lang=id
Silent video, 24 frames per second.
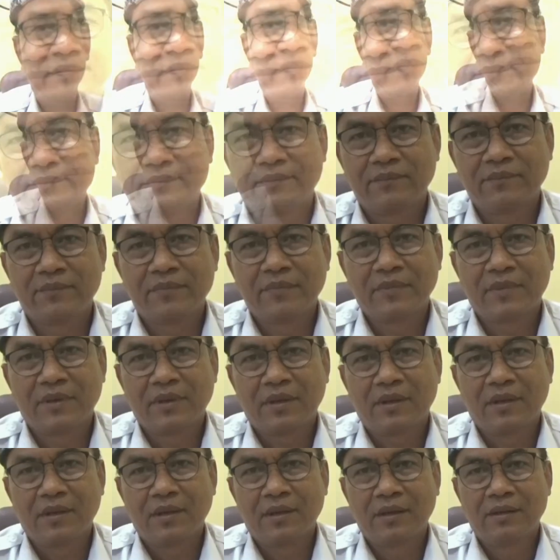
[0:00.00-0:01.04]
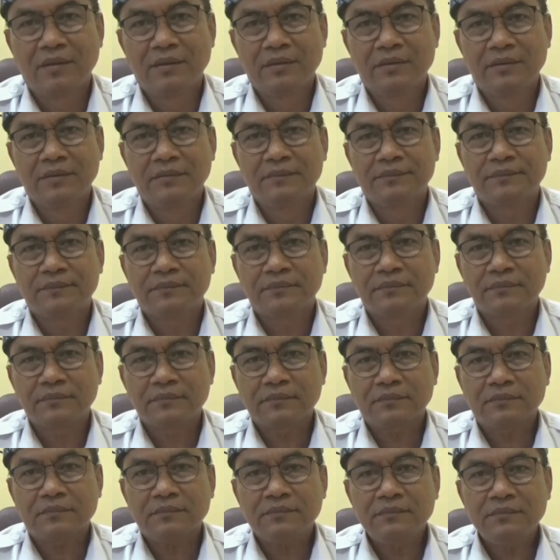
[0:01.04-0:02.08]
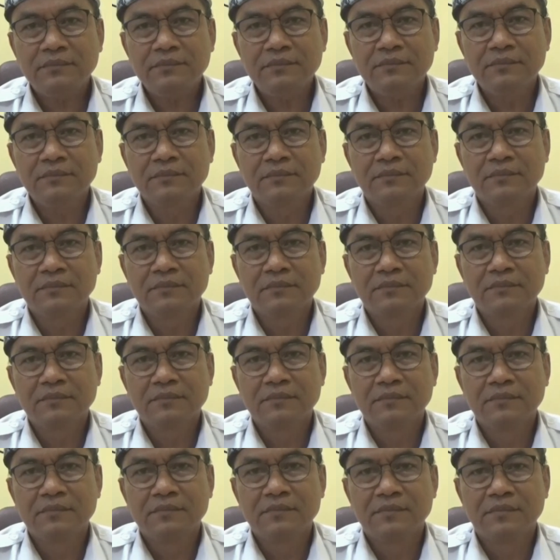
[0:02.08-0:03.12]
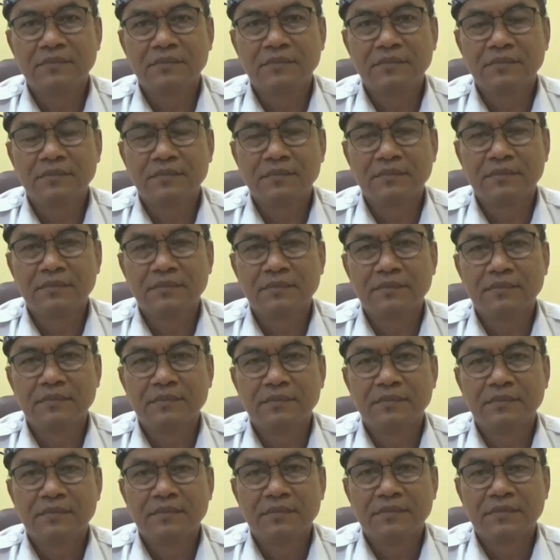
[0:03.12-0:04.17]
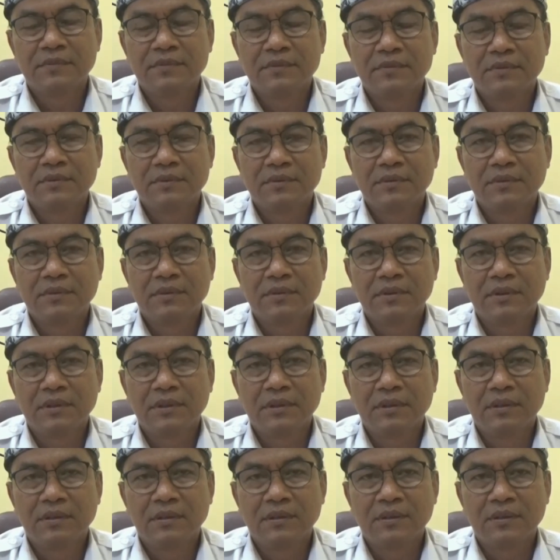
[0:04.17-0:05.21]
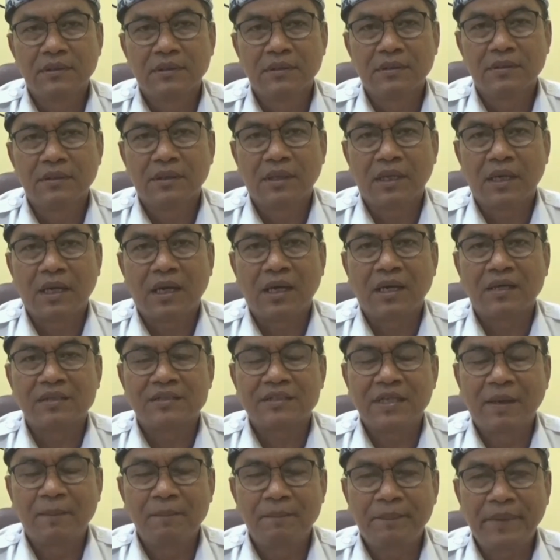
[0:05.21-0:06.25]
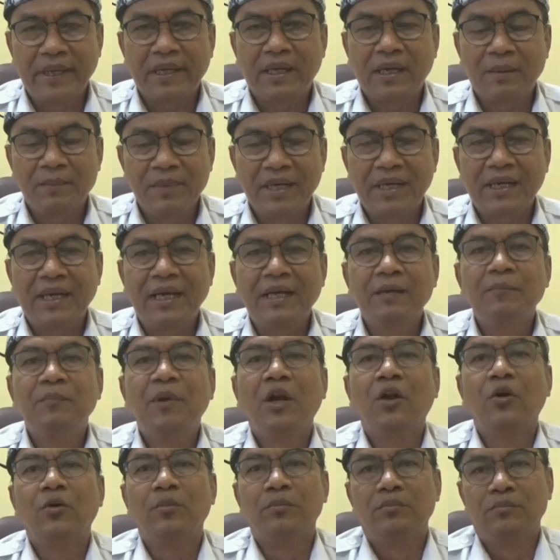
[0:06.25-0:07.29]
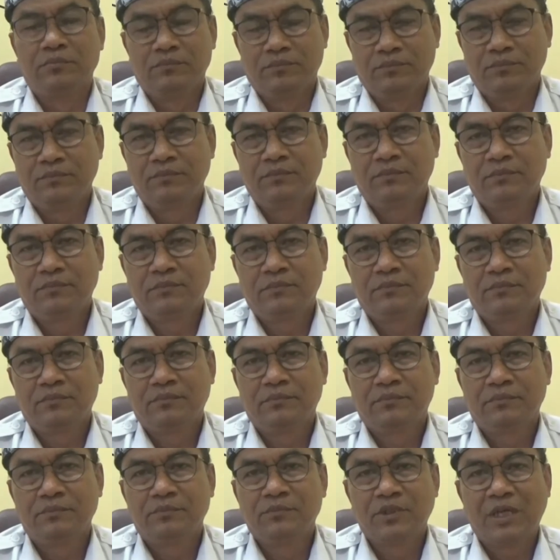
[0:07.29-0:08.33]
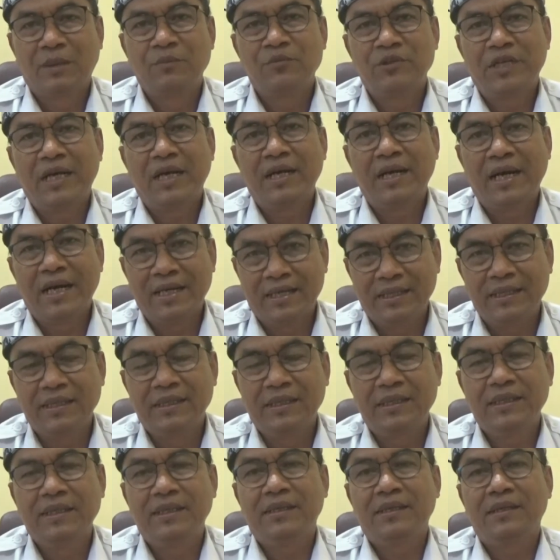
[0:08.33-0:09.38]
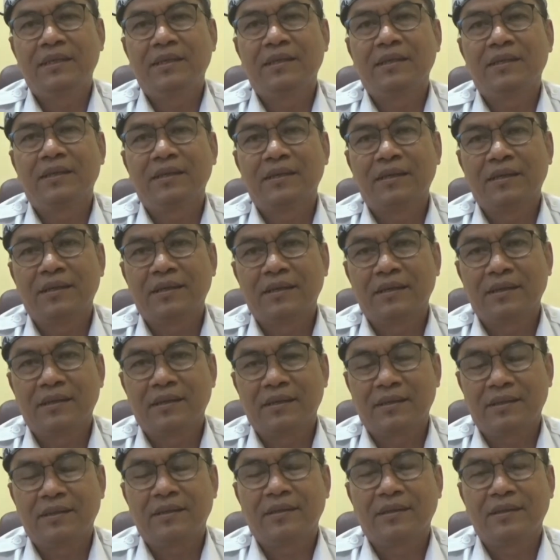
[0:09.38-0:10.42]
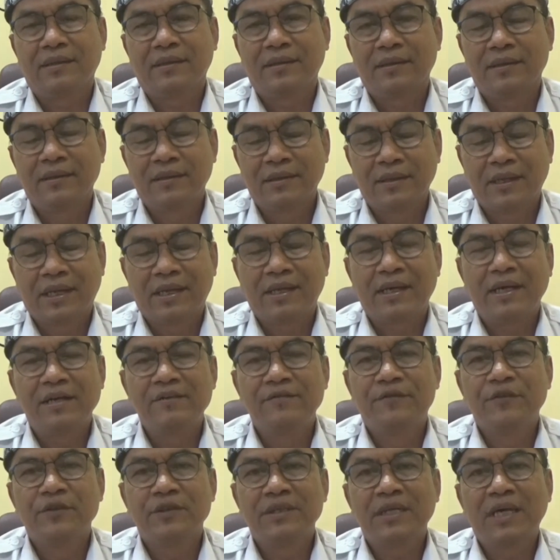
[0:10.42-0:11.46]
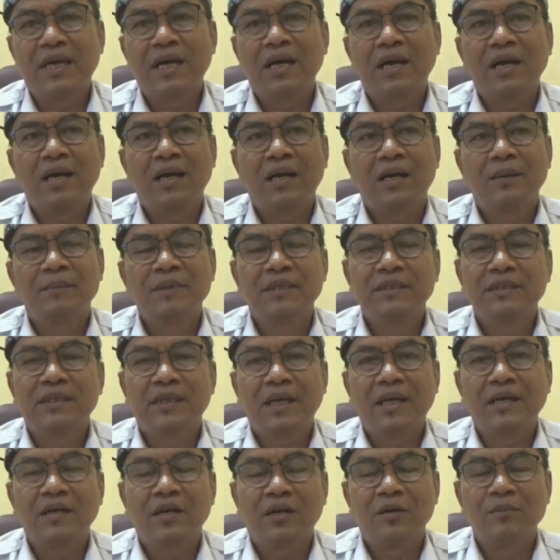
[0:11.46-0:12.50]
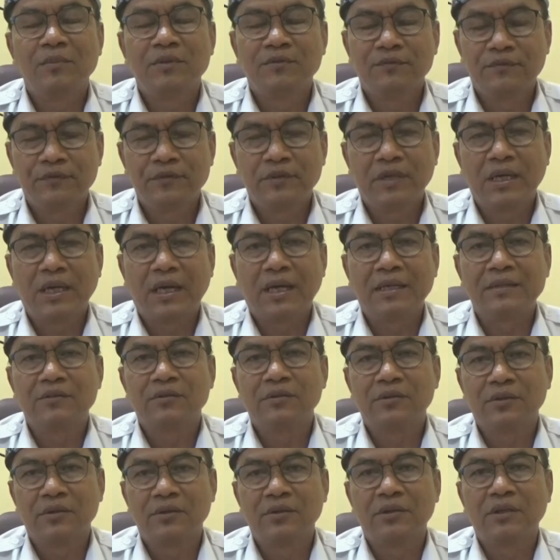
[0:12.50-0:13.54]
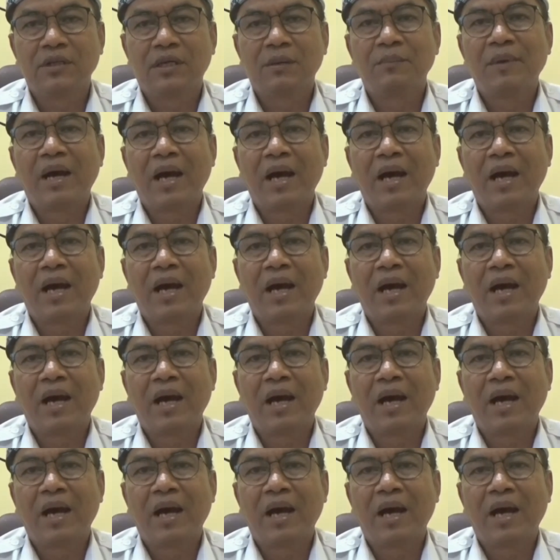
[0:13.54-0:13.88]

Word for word: Berarti belum ada komunikasi antara pihak ketiga dengan Dinas Kominfo terkait dengan pendistribusian stok box di sini, Pak Gadis? Uh, sampai kemarin belum. Mudah-mudahan hari ini uh, karena infonya Kementerian Kominfo akan turun ke